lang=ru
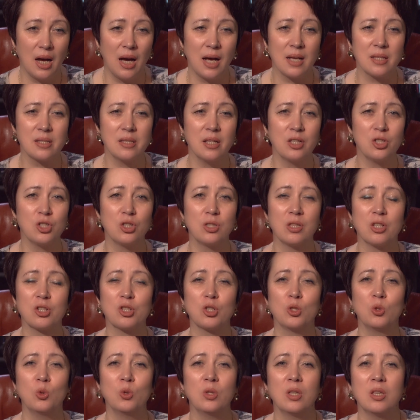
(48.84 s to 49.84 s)
А значит,
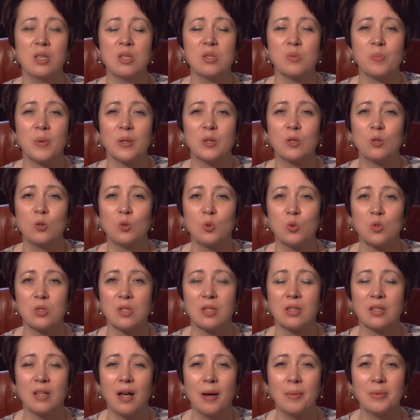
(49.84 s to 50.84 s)
наши ноги не
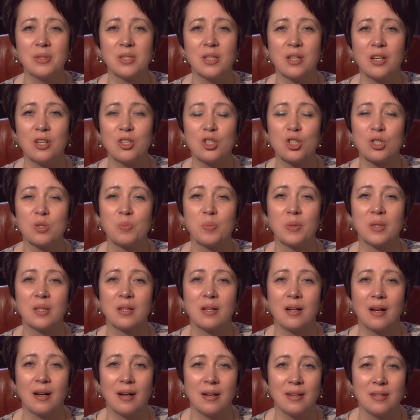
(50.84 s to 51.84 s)
споткнутся там, где раньше
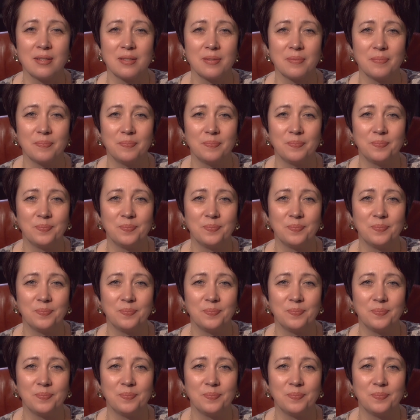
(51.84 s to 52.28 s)
спотыкались.